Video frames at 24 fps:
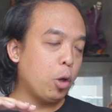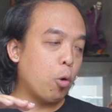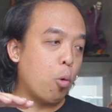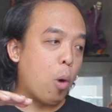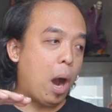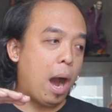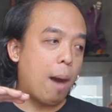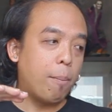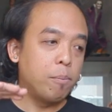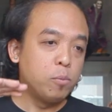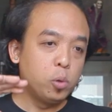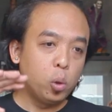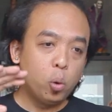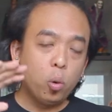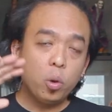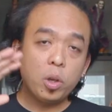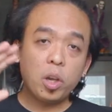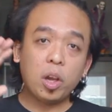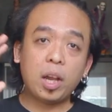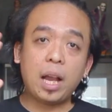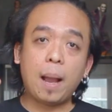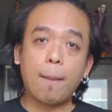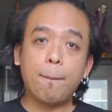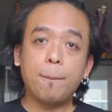ความรู้
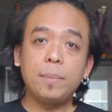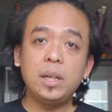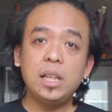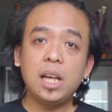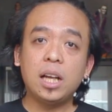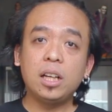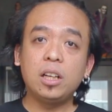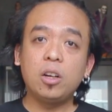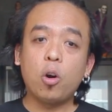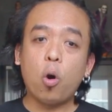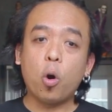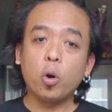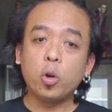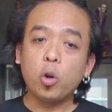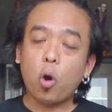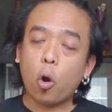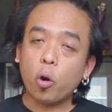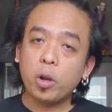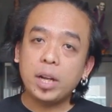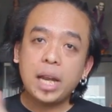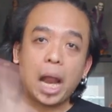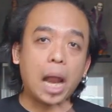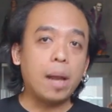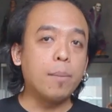เกี่ยวกับเรื่องคนค
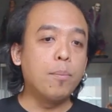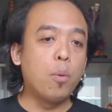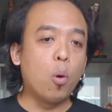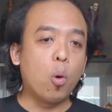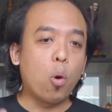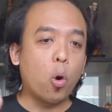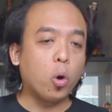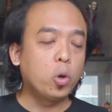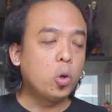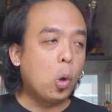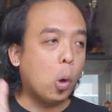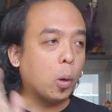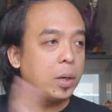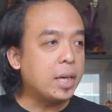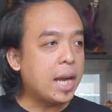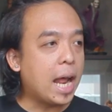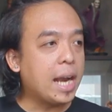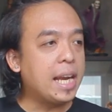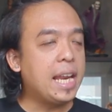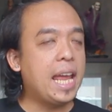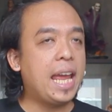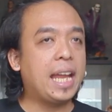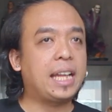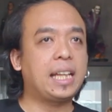นนั้น บุคคลคน
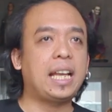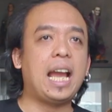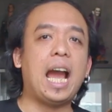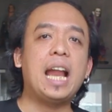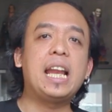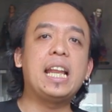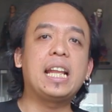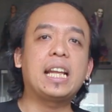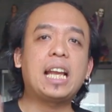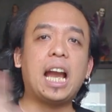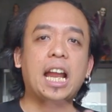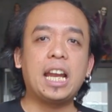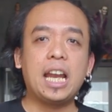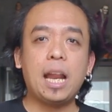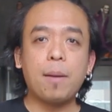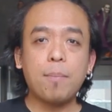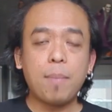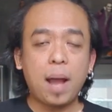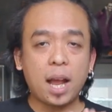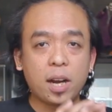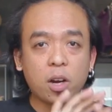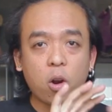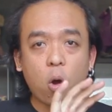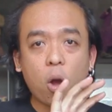นั้นเหตุการณ์เหตุการณ์นั้น
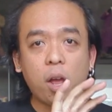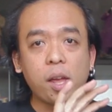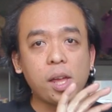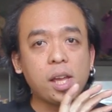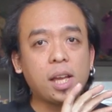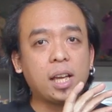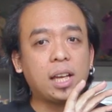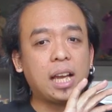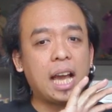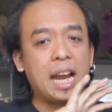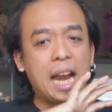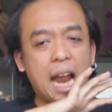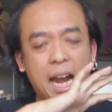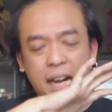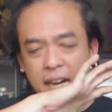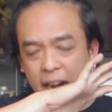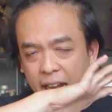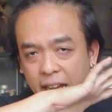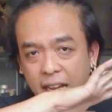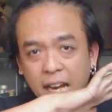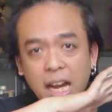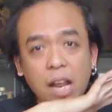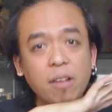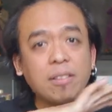มากน้อย ขนาดไหน
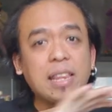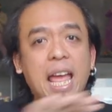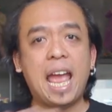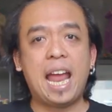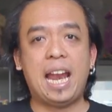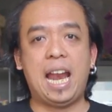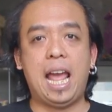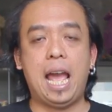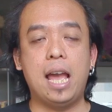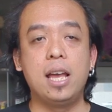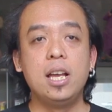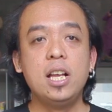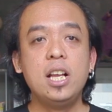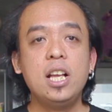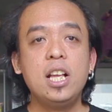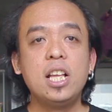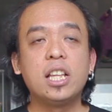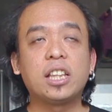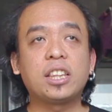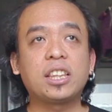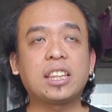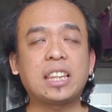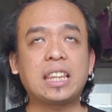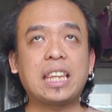ก็แล้วแต่แหละ
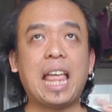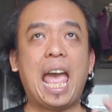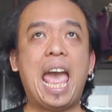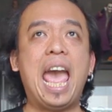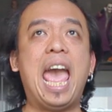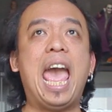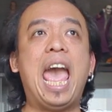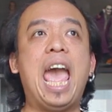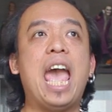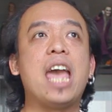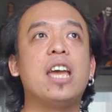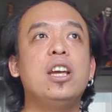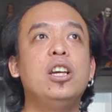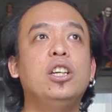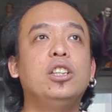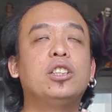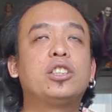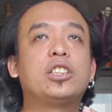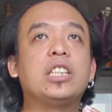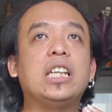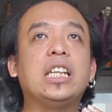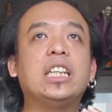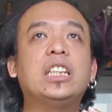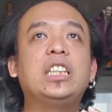แต่
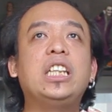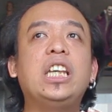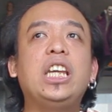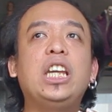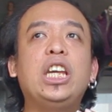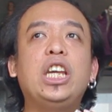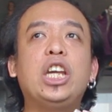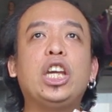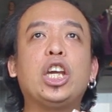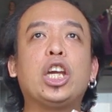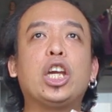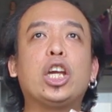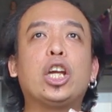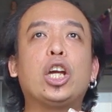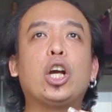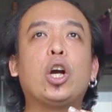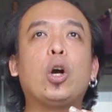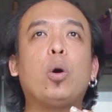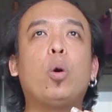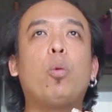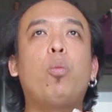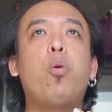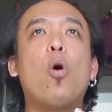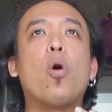สิ่งที่
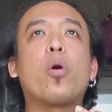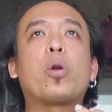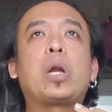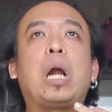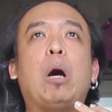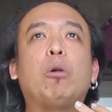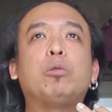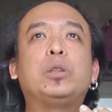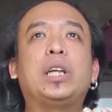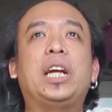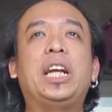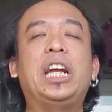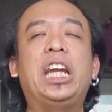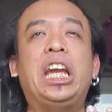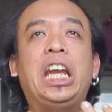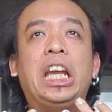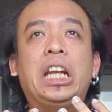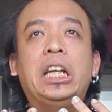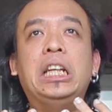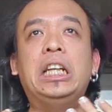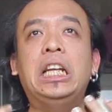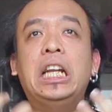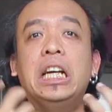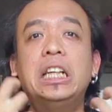พวกเราจะ
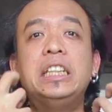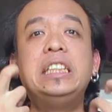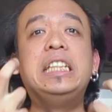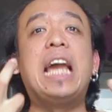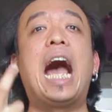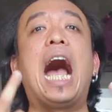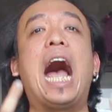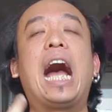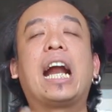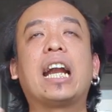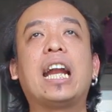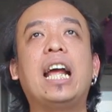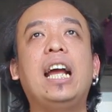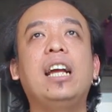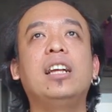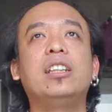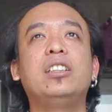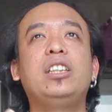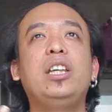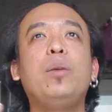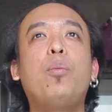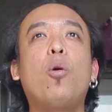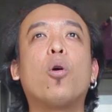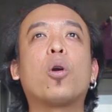อินหนึ่งอย่างนะ
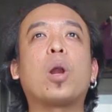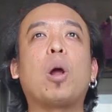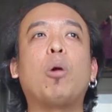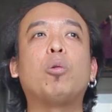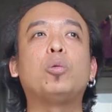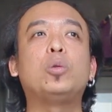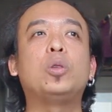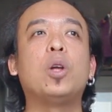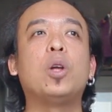ที่พวกเรา